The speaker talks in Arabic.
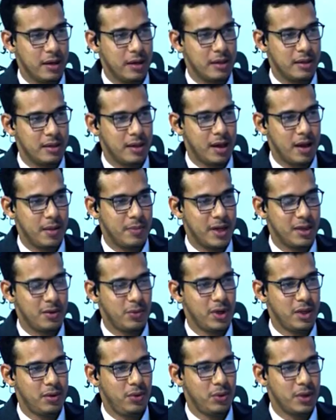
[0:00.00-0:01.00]
للانتخابات
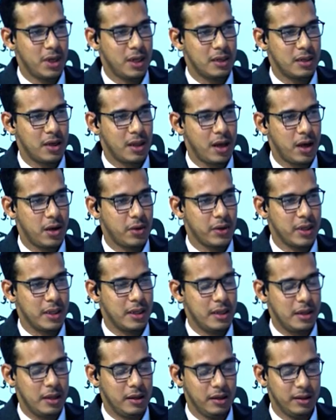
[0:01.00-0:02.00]
ويدعون للتظاهر
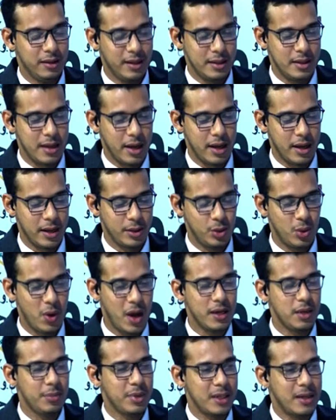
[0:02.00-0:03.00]
ضدها
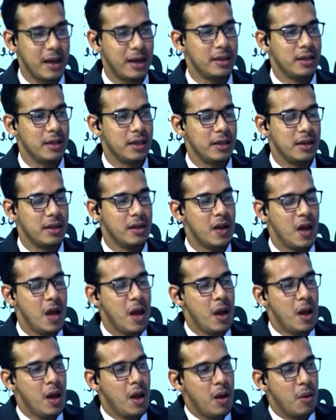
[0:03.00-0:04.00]
سؤالي بالتحديد
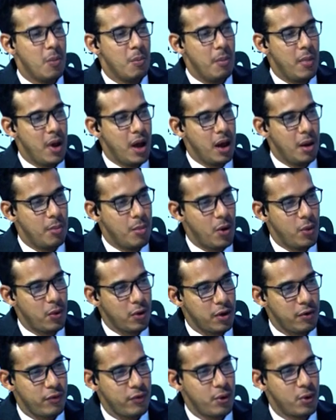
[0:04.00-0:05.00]
ما
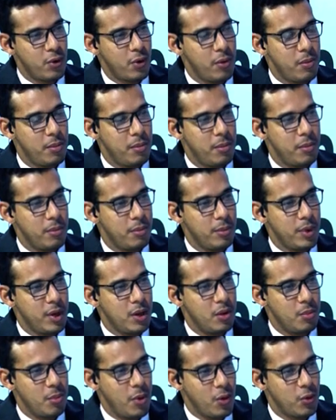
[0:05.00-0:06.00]
موقفكم
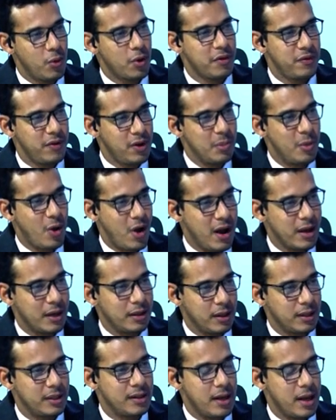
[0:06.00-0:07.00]
من موقف
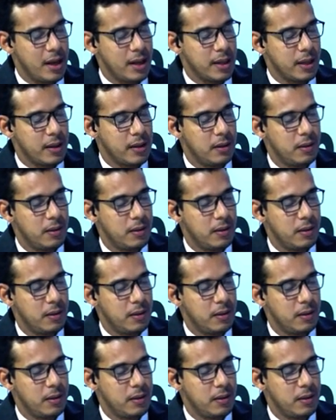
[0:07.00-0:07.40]
المعارضة هذا؟